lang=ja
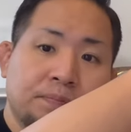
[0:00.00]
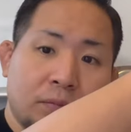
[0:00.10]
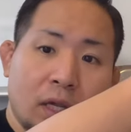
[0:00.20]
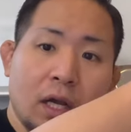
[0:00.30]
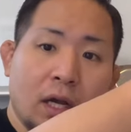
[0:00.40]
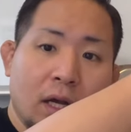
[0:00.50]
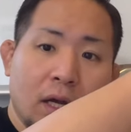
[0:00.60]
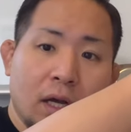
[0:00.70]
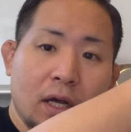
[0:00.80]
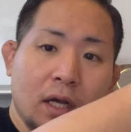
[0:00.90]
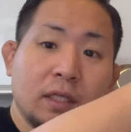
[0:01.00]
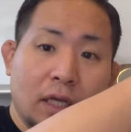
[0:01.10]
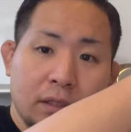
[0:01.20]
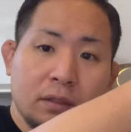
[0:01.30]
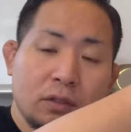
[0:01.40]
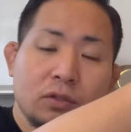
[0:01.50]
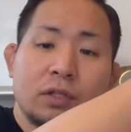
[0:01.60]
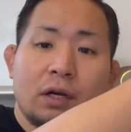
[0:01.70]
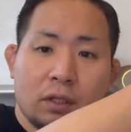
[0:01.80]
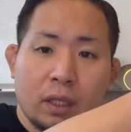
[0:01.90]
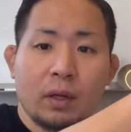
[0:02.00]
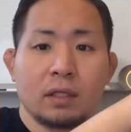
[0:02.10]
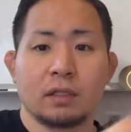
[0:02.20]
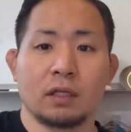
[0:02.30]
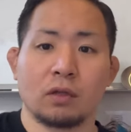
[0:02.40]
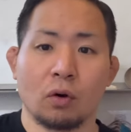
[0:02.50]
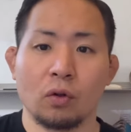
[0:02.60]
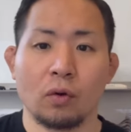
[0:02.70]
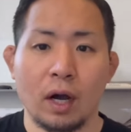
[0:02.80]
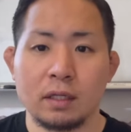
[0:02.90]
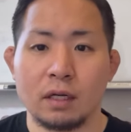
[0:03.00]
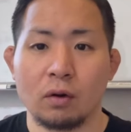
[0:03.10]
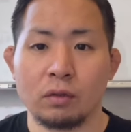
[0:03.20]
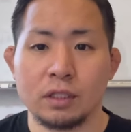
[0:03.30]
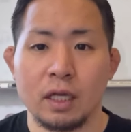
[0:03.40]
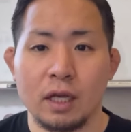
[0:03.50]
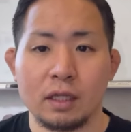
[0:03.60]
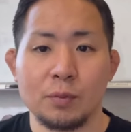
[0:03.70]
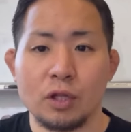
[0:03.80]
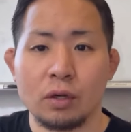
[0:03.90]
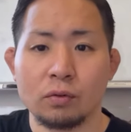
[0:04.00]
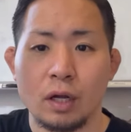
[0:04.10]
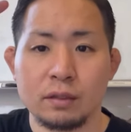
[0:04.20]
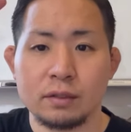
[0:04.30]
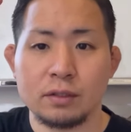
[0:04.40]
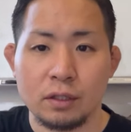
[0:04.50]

が、あ痛い、腰痛がある方は、ぜひこの動画参考にしてやってみてくださ